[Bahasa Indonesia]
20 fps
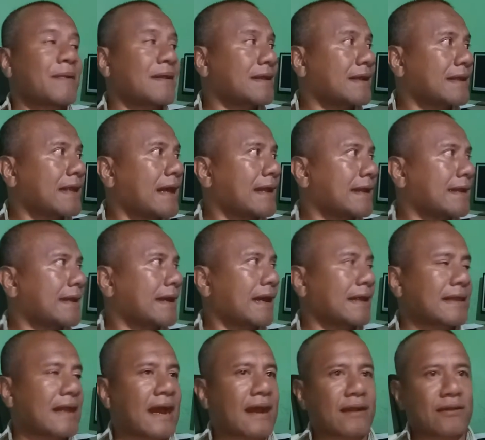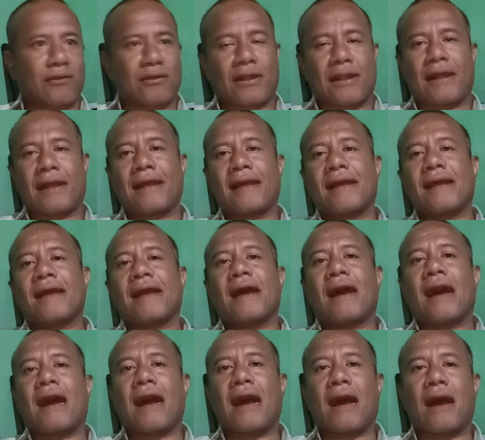seperti tadi dikatakan oleh
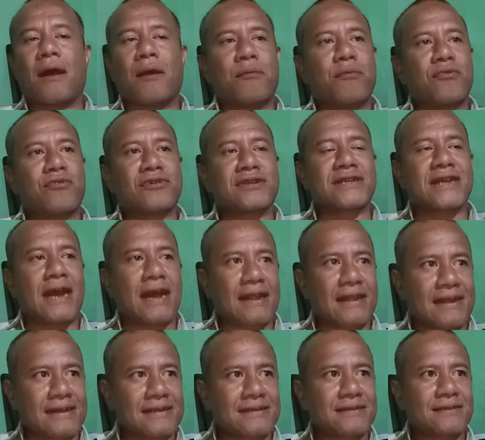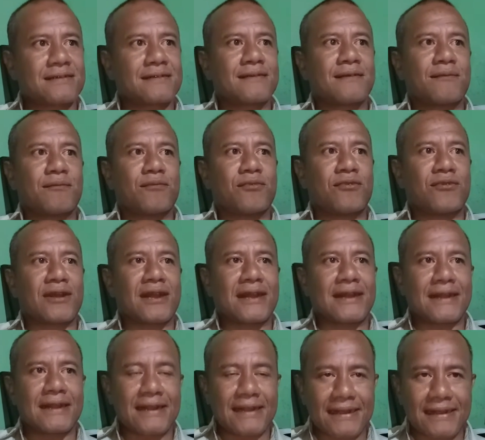uh, Bung Charles, Bung
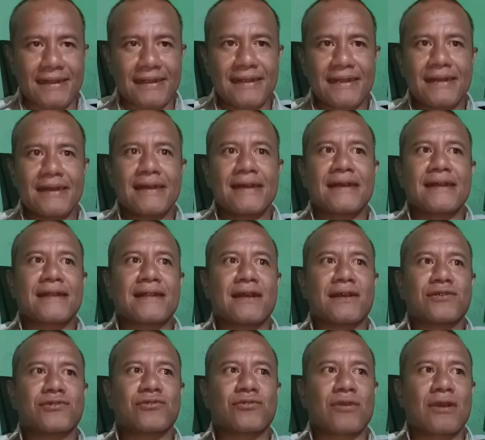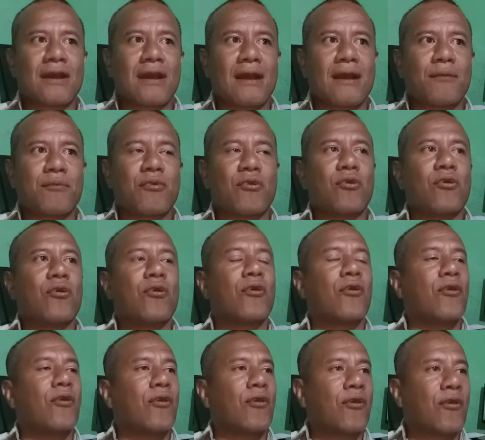Eli, dan juga
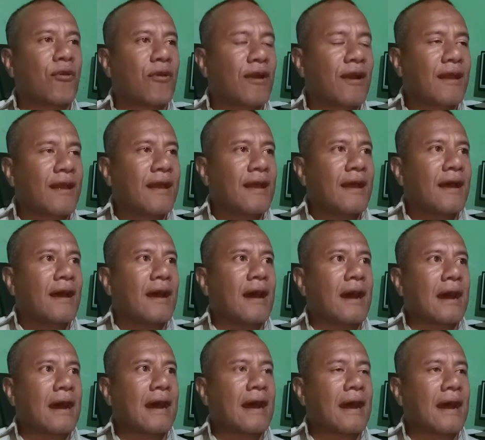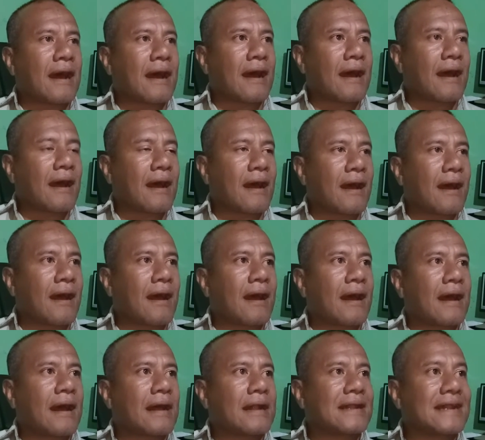Bung
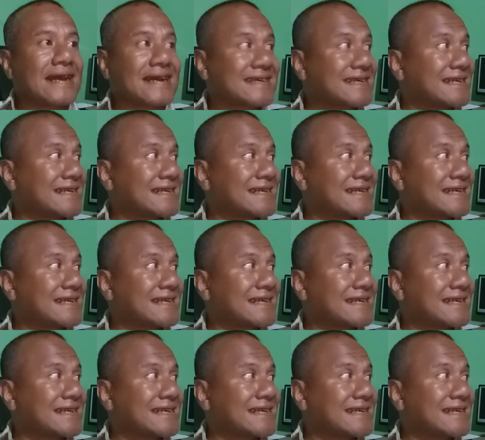uh,